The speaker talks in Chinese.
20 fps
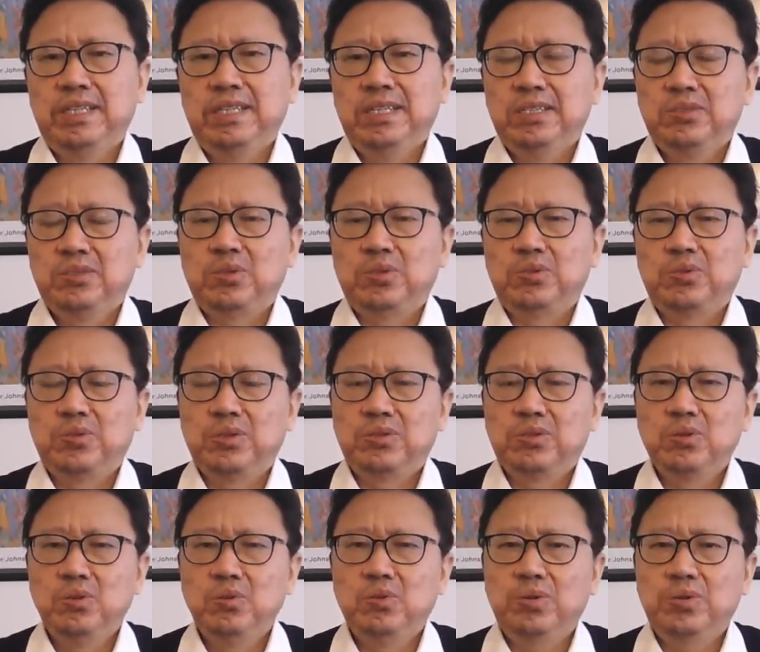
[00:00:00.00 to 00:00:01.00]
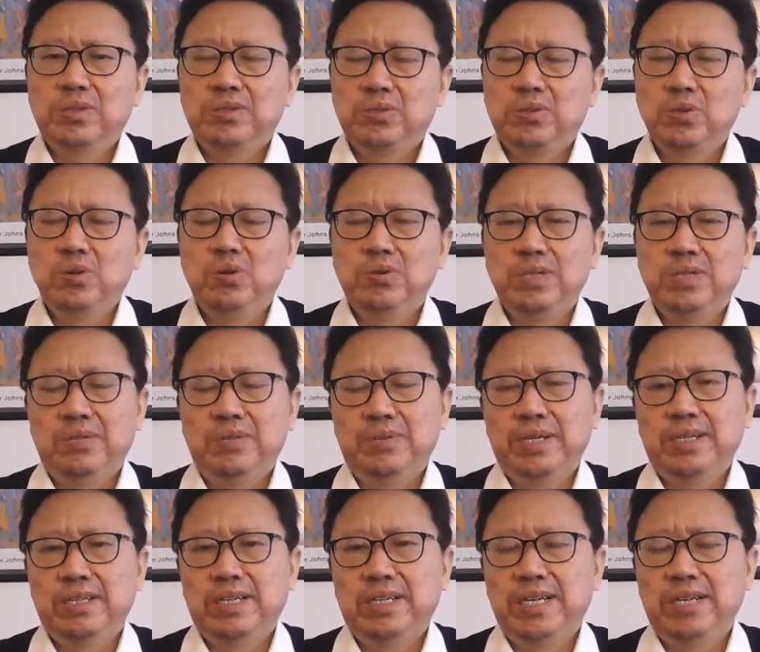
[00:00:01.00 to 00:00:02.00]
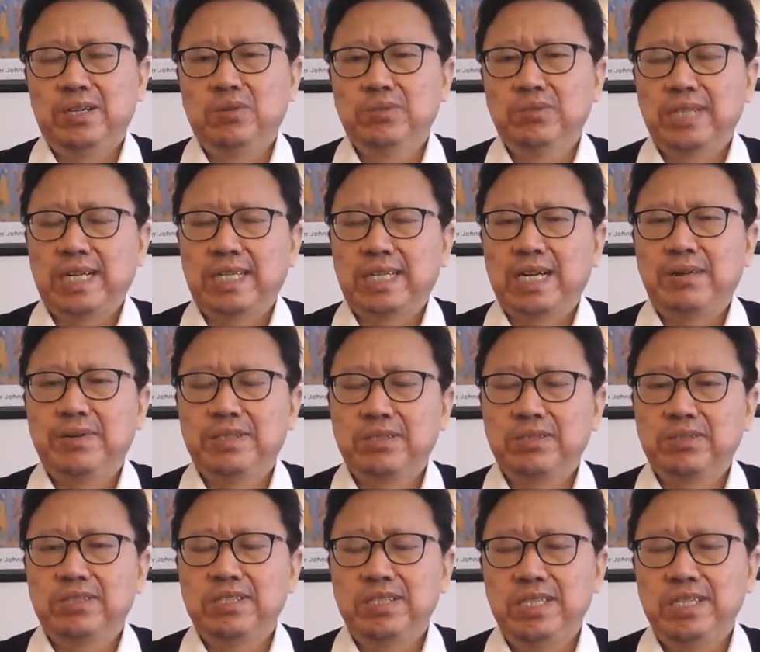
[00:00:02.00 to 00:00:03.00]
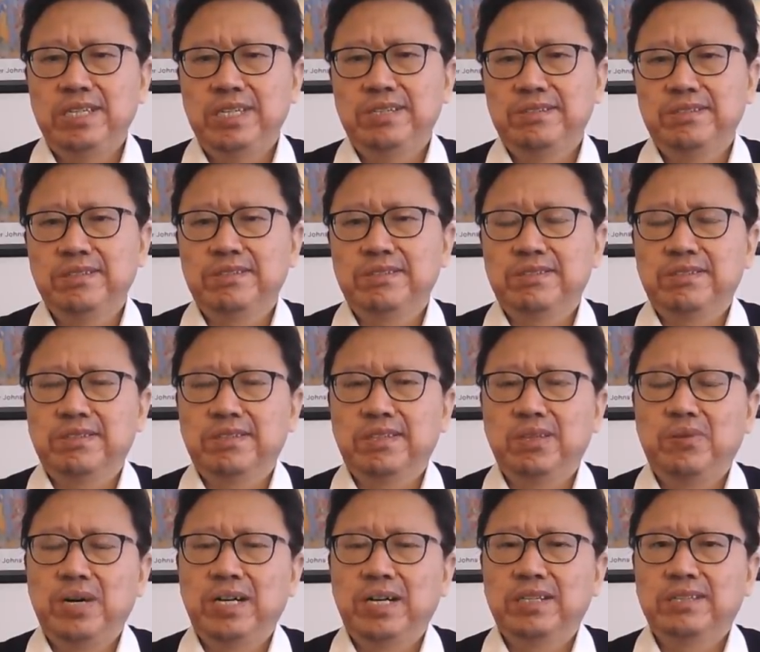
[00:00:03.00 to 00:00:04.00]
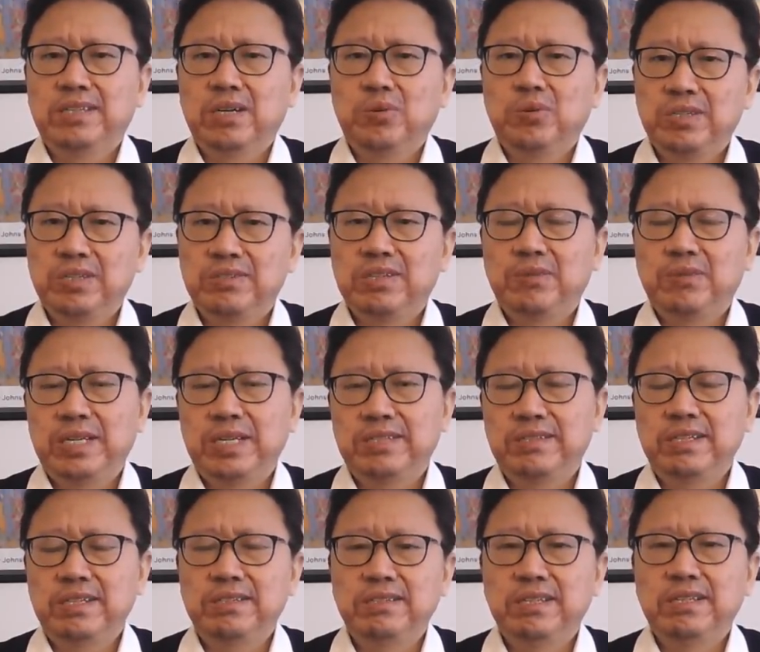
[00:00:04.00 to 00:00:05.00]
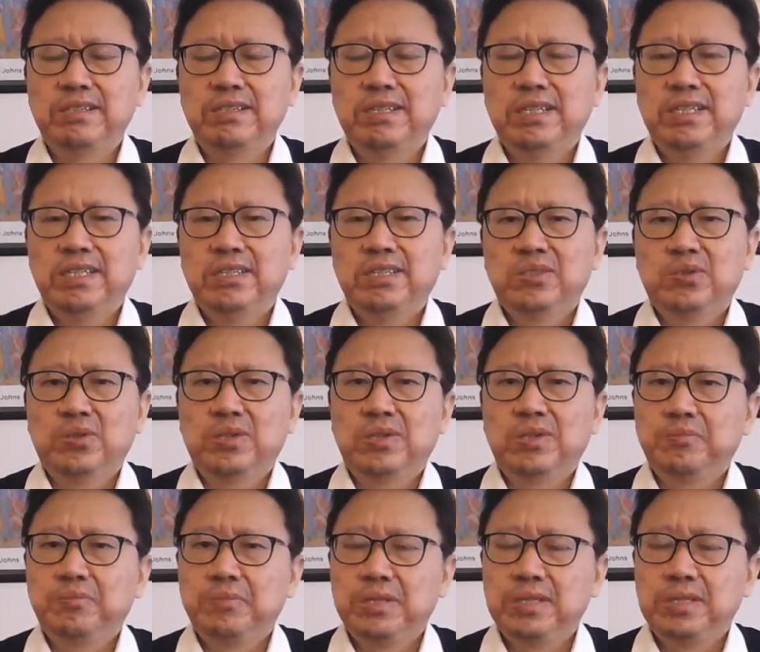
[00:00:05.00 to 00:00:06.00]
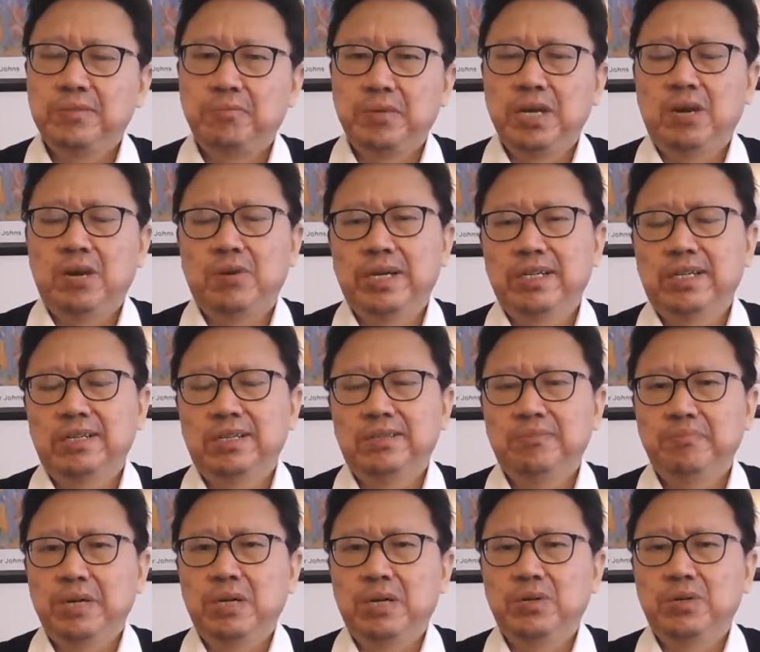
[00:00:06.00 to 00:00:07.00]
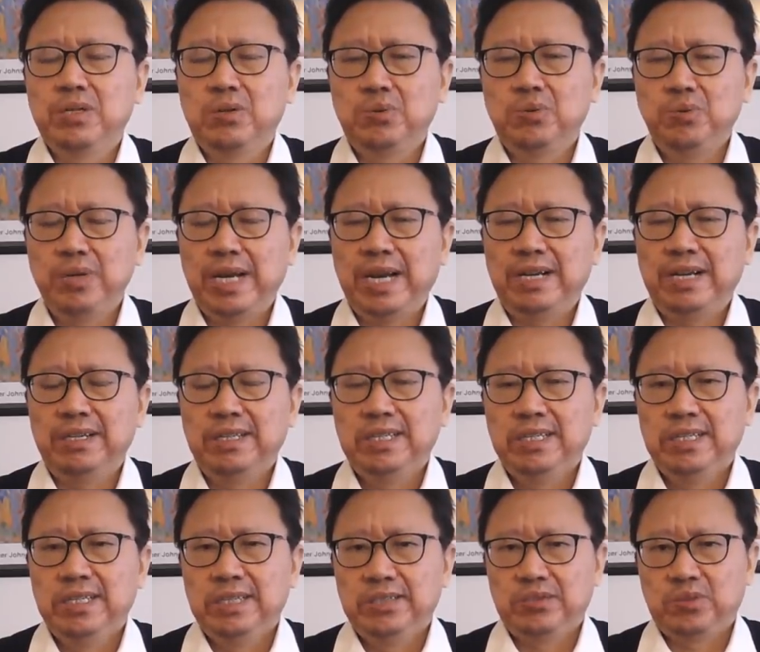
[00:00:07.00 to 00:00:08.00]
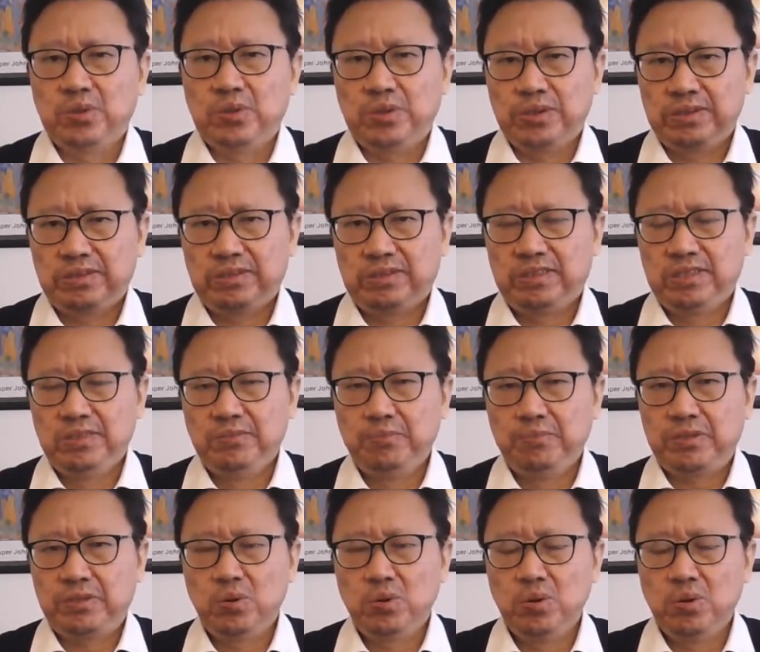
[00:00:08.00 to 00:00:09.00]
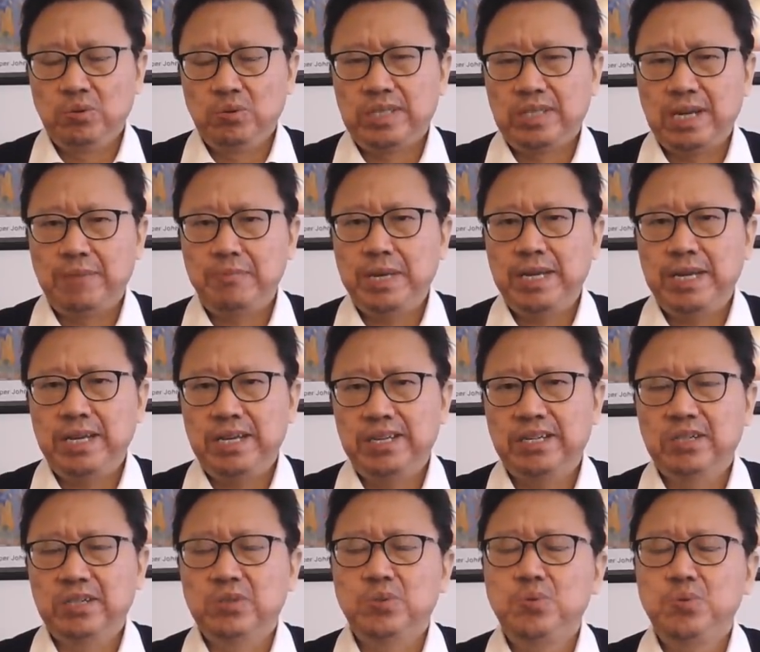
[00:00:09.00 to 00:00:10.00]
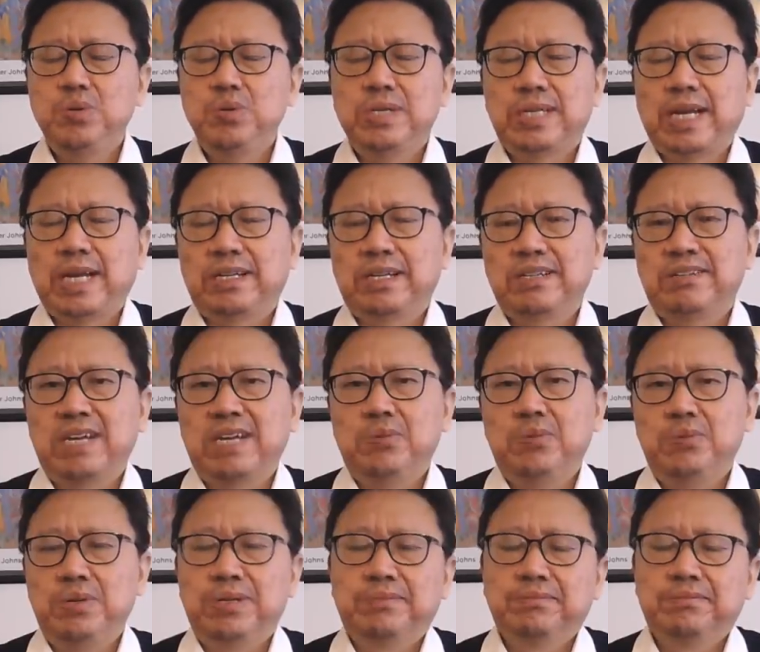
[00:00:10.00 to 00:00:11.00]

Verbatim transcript: 说如果中国中共以为可以攻打台湾造成既定事实的话，让国际社会来承认，说不要忘了，美国有预案，说中共将面临一个巨大的战役，